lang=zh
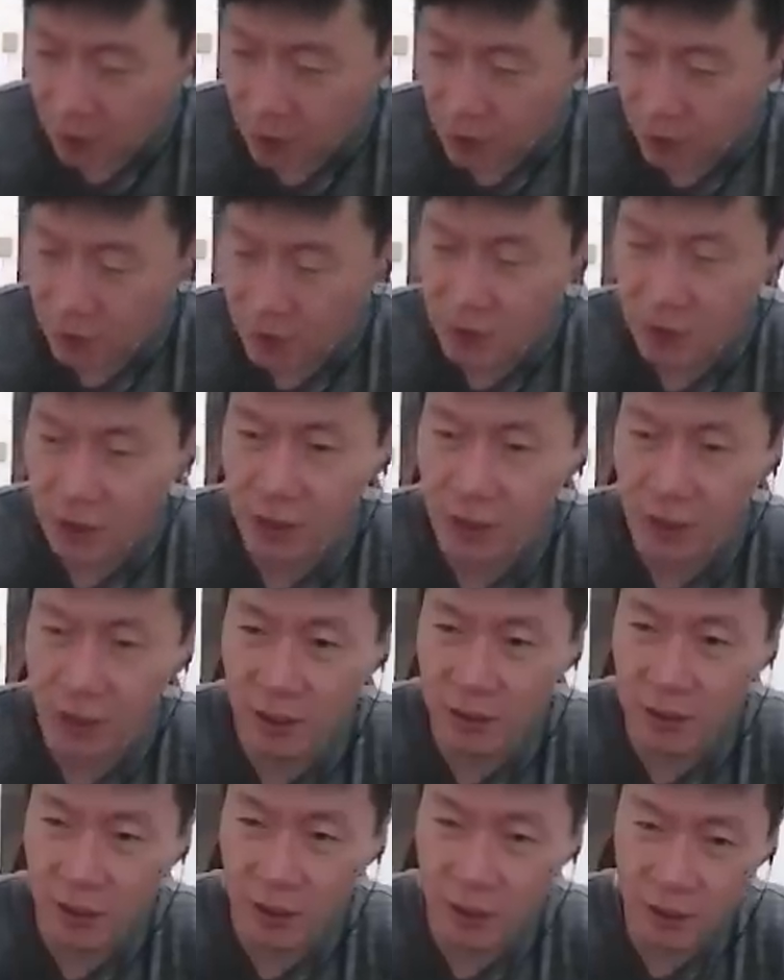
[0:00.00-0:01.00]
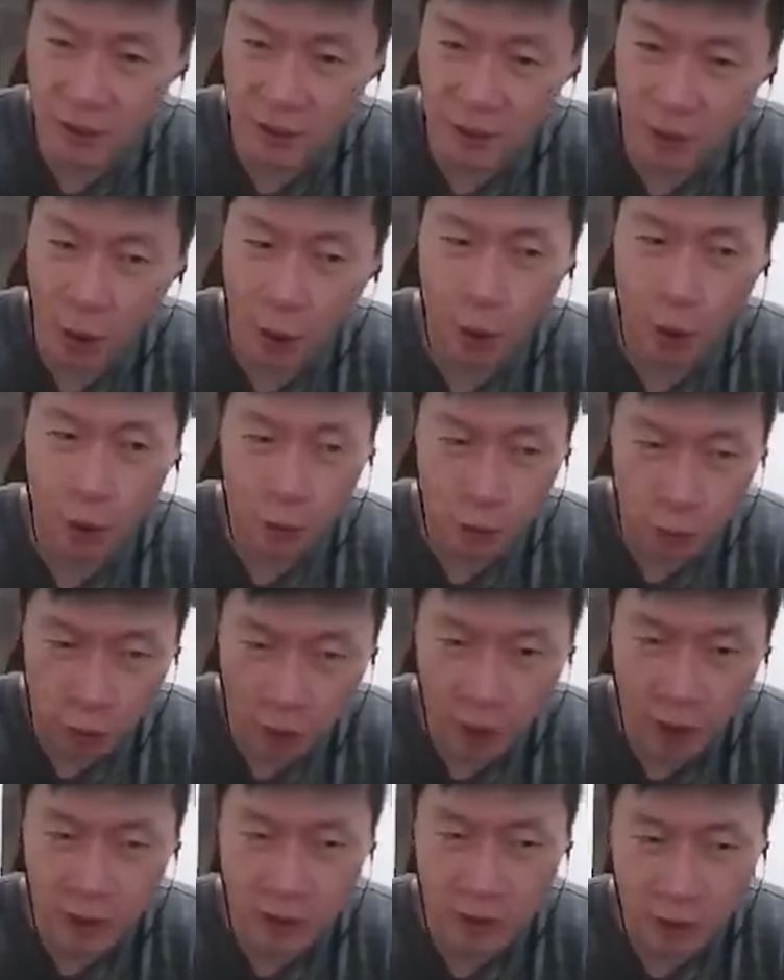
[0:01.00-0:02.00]
就是一个有
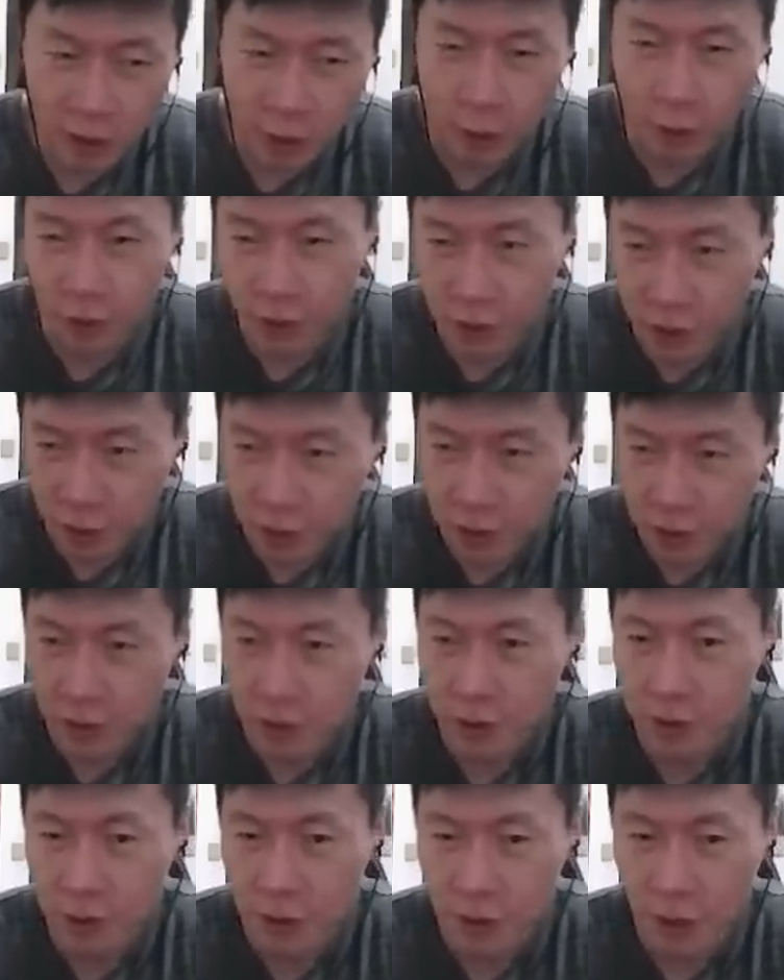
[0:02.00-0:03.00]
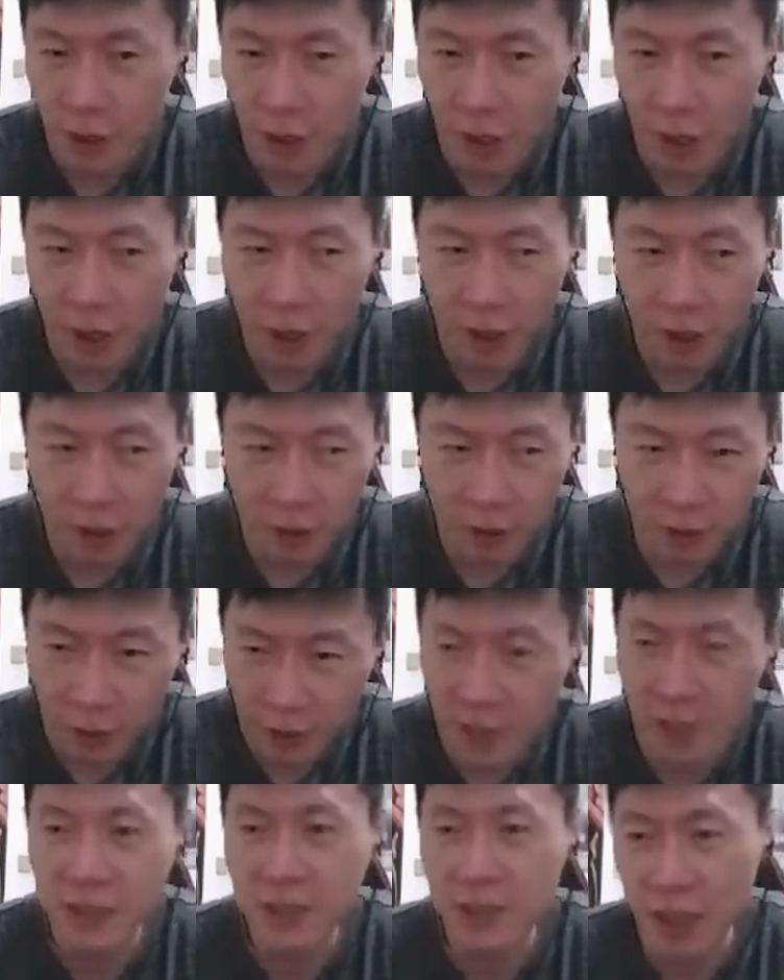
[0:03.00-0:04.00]
权有势啊，有
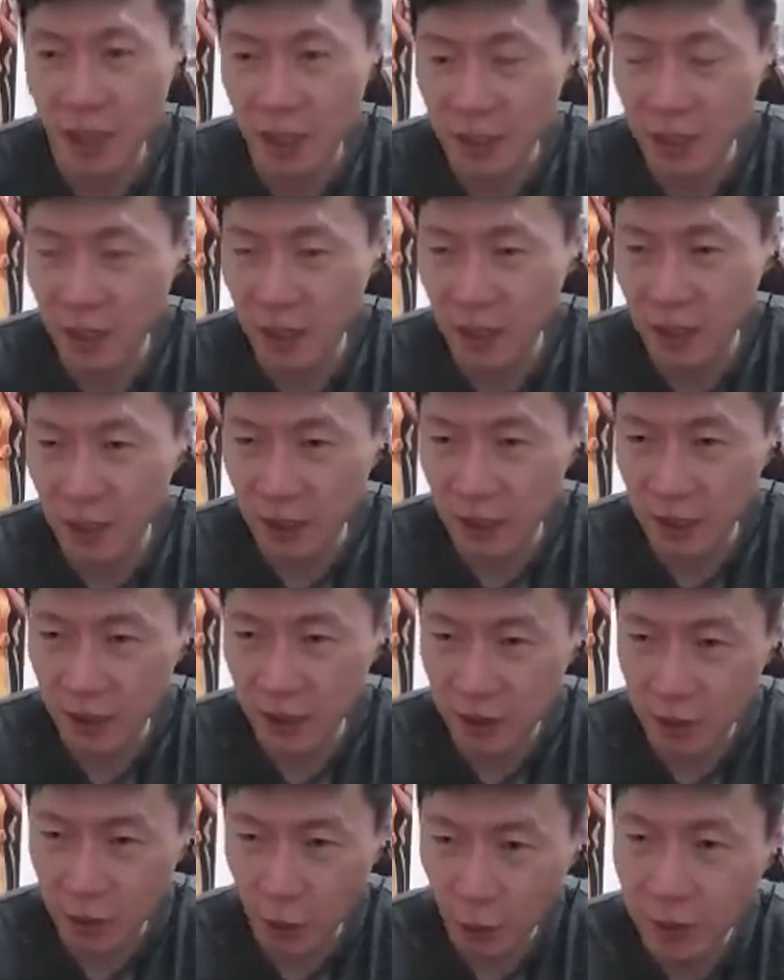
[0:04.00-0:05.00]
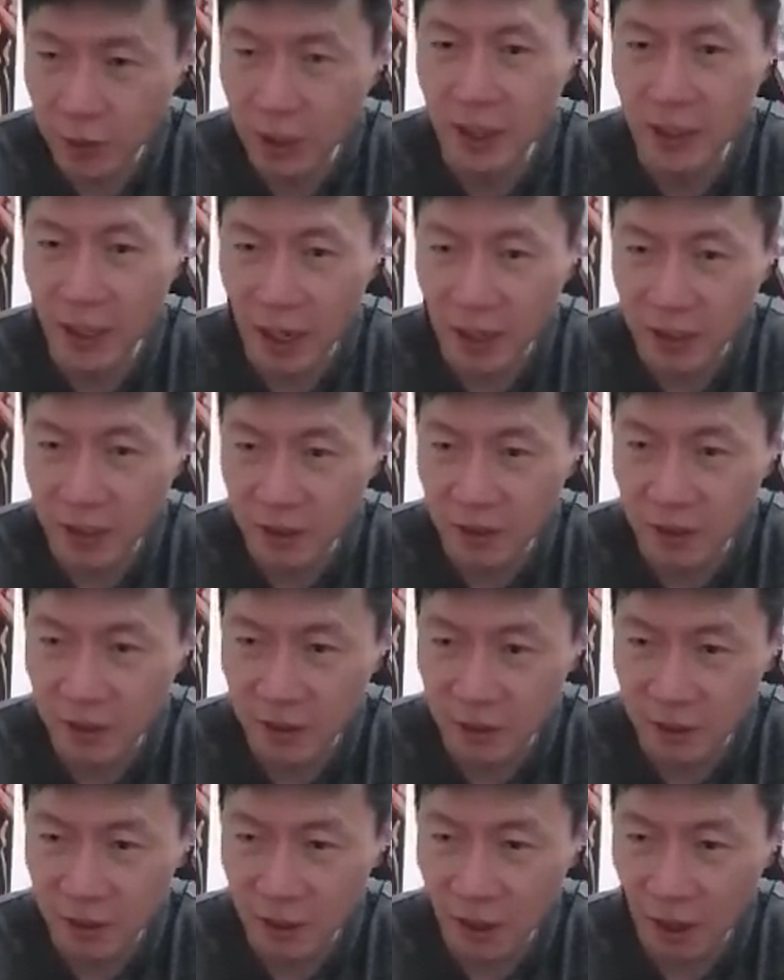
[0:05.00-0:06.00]
点钱的一个中年男
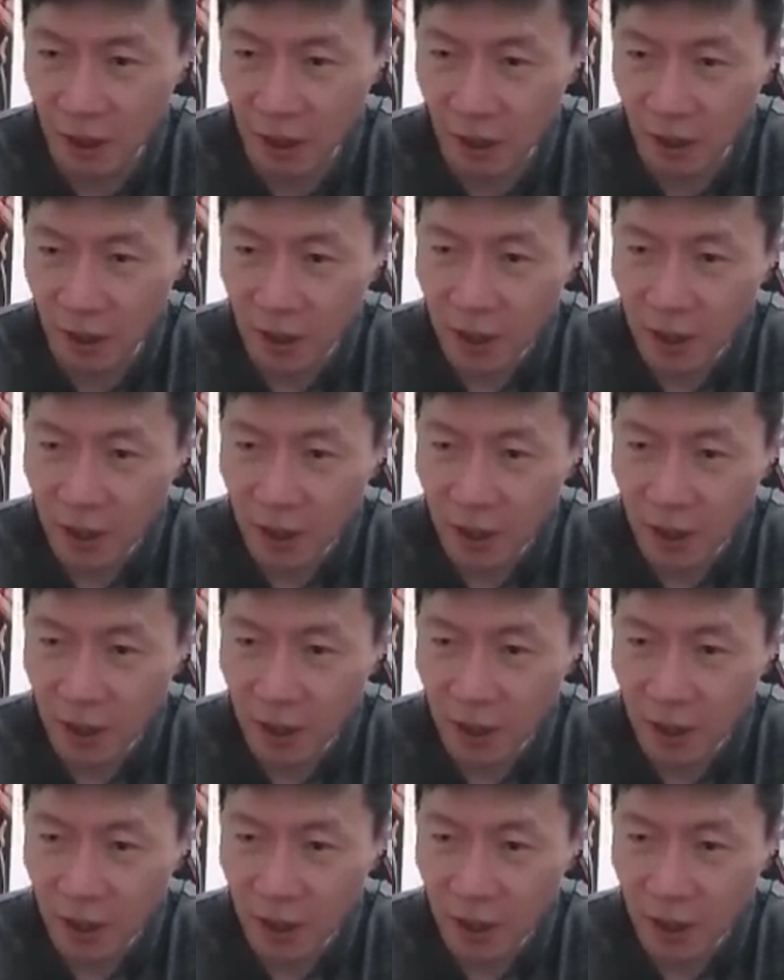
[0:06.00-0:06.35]
子啊。